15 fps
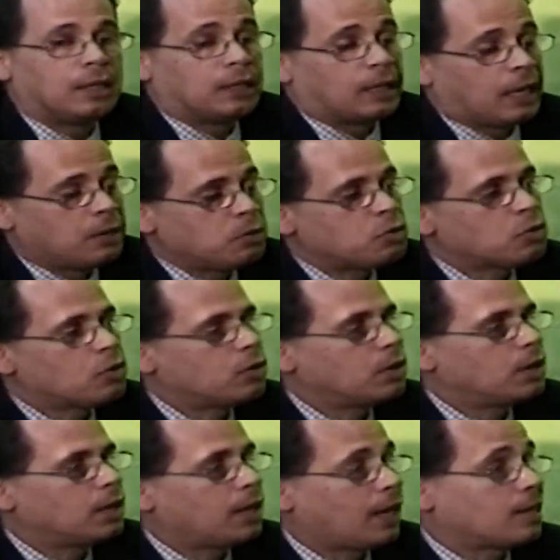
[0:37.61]
intenso
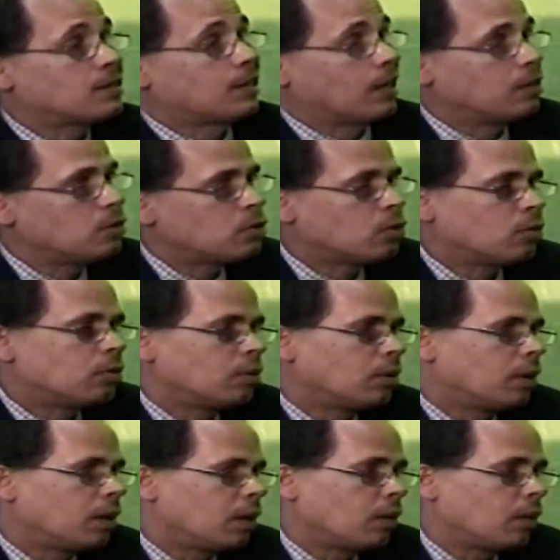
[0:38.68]
y extenso,